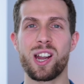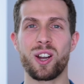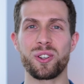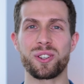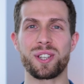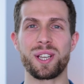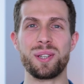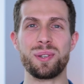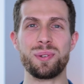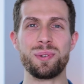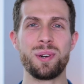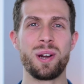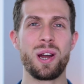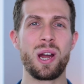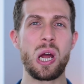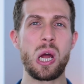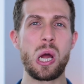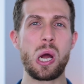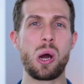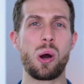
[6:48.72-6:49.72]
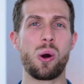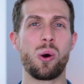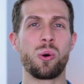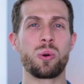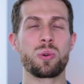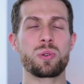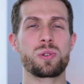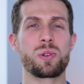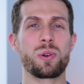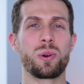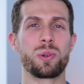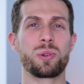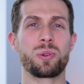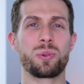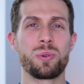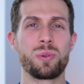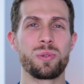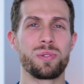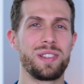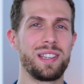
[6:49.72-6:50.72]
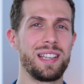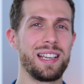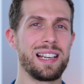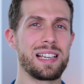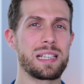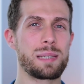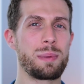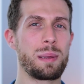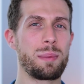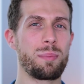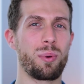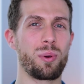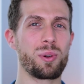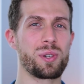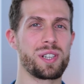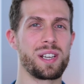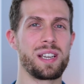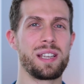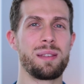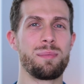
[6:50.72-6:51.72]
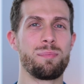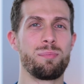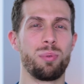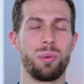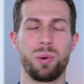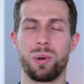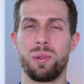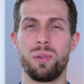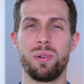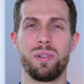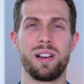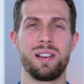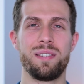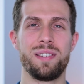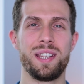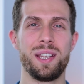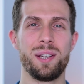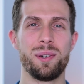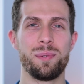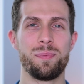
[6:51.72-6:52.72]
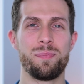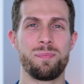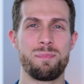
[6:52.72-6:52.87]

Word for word: Quant à nous, on se retrouve dès la semaine prochaine pour une nouvelle vidéo.